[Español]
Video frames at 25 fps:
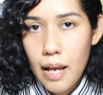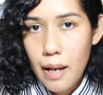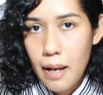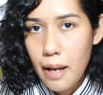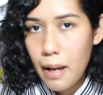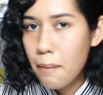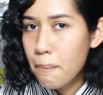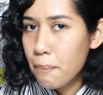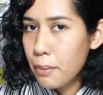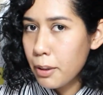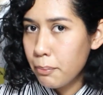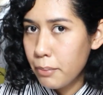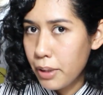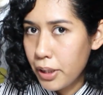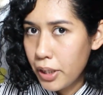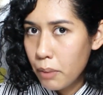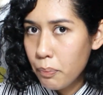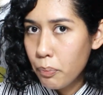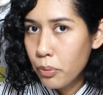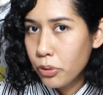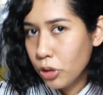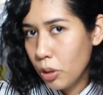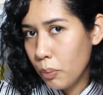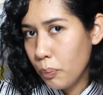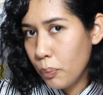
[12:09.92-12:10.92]
En primera,
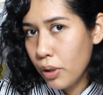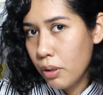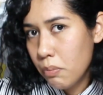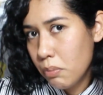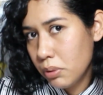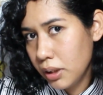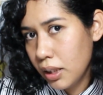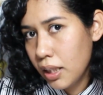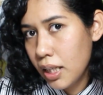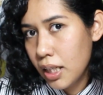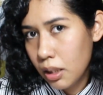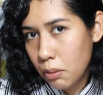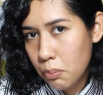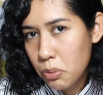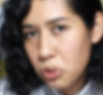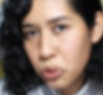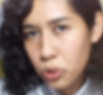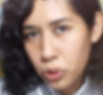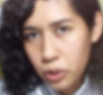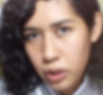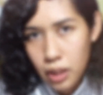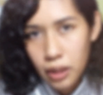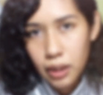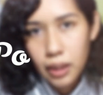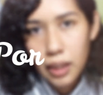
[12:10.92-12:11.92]
pues no podemos dejar de
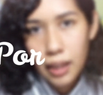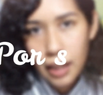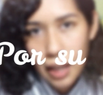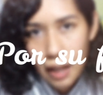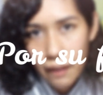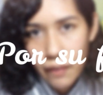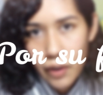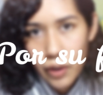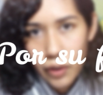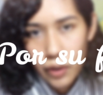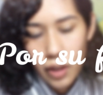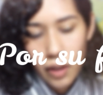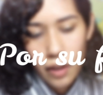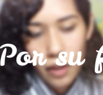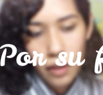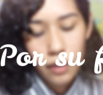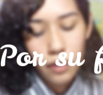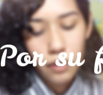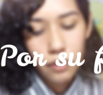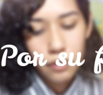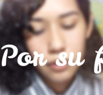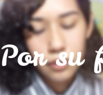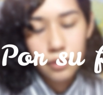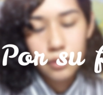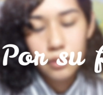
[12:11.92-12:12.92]
mencionar que la verdad
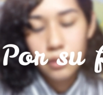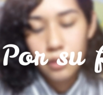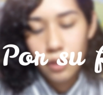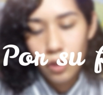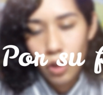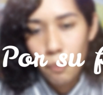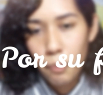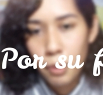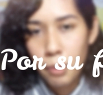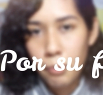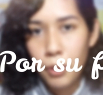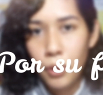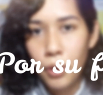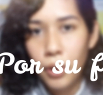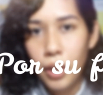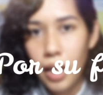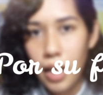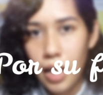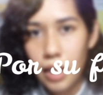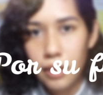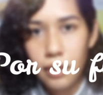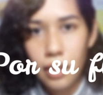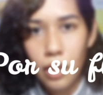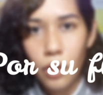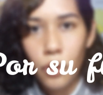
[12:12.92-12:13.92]
lo primero que
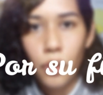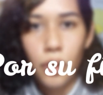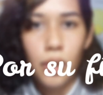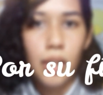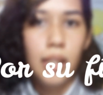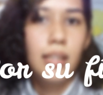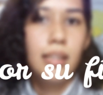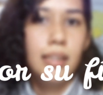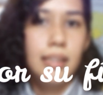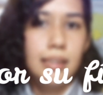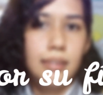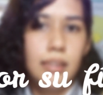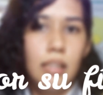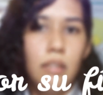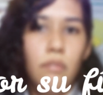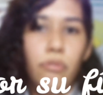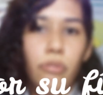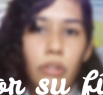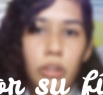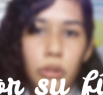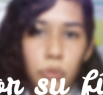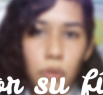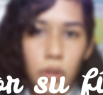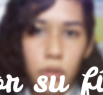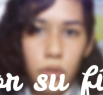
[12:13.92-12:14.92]
la atrajo de Christian
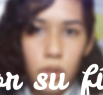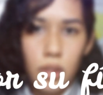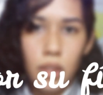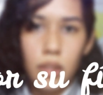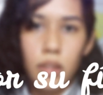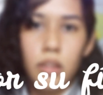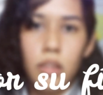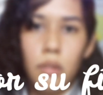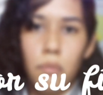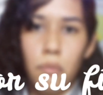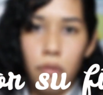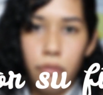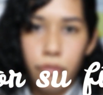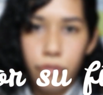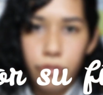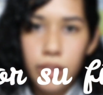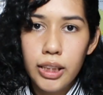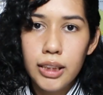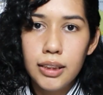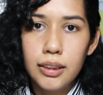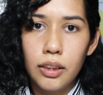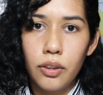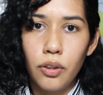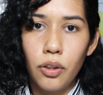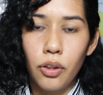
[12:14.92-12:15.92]
fue su atractivo
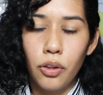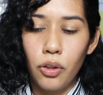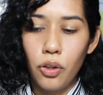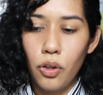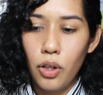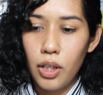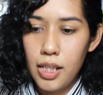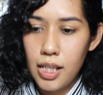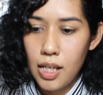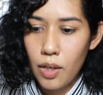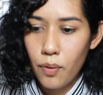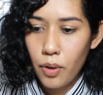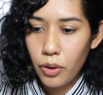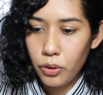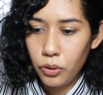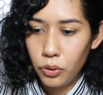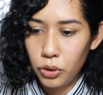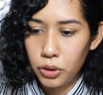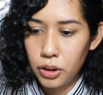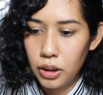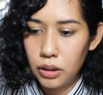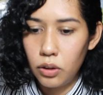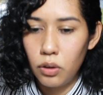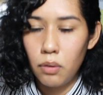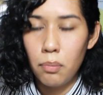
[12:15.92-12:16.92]
físico, ¿no? Ella cuando
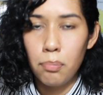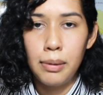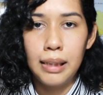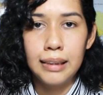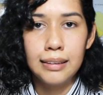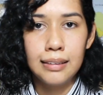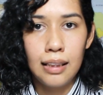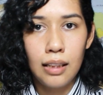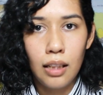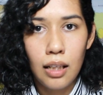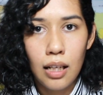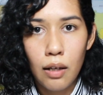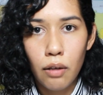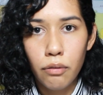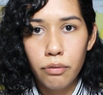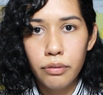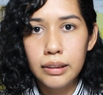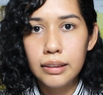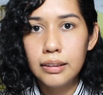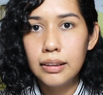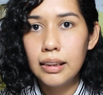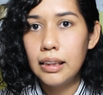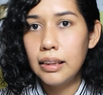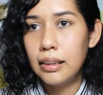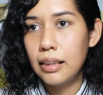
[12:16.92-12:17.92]
se tropieza en la
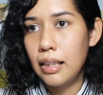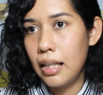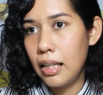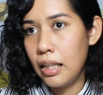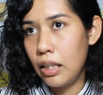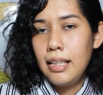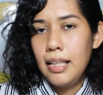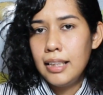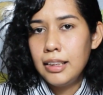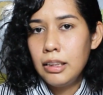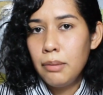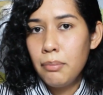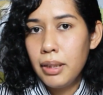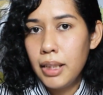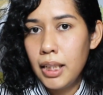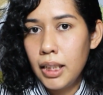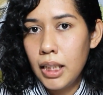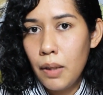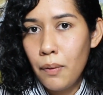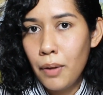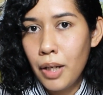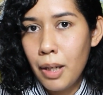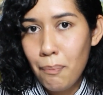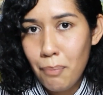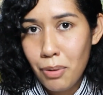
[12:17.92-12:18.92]
oficina, ella se
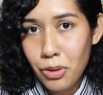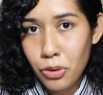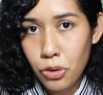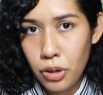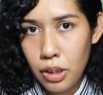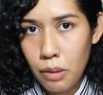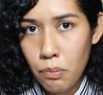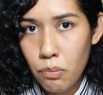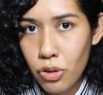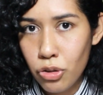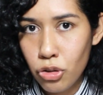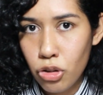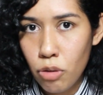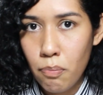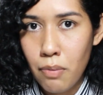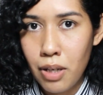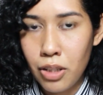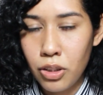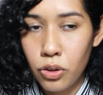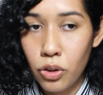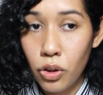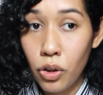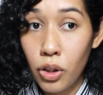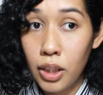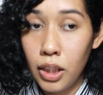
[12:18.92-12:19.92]
imaginaba una persona mucho
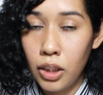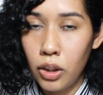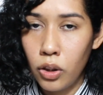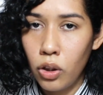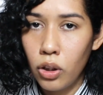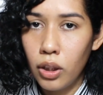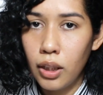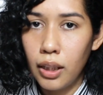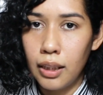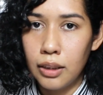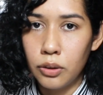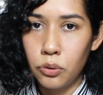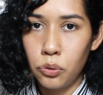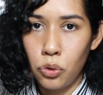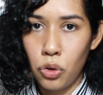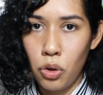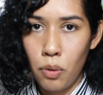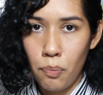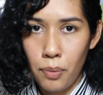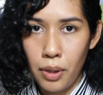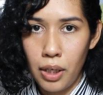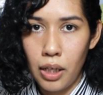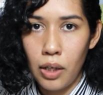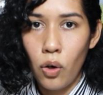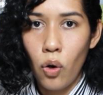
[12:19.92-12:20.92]
mayor y, ¿no? Que es un
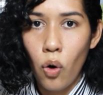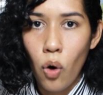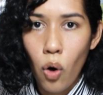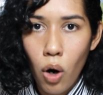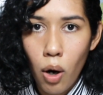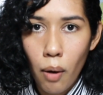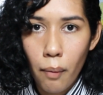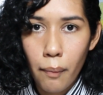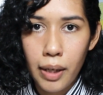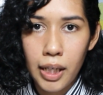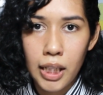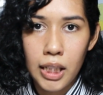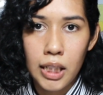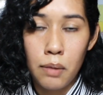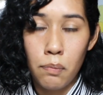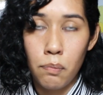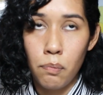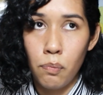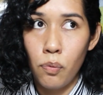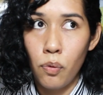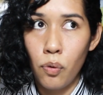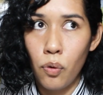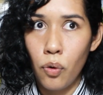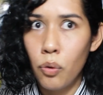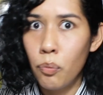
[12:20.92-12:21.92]
hombre joven y
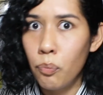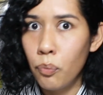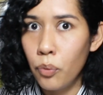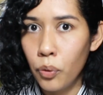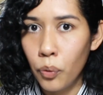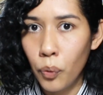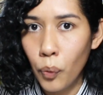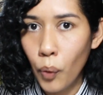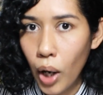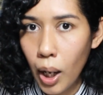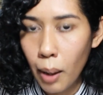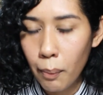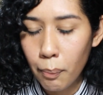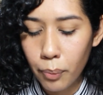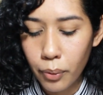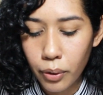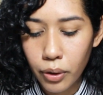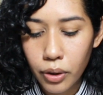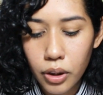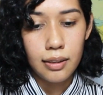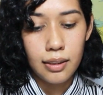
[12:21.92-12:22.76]
muy, muy guapo.